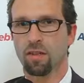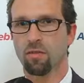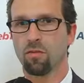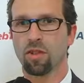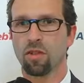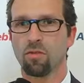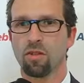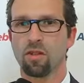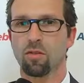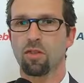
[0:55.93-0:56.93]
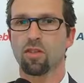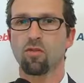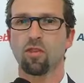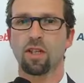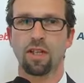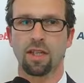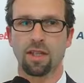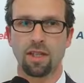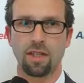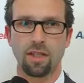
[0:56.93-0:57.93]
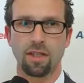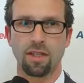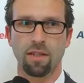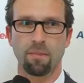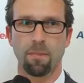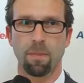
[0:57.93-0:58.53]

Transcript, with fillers: una, una situazione che, che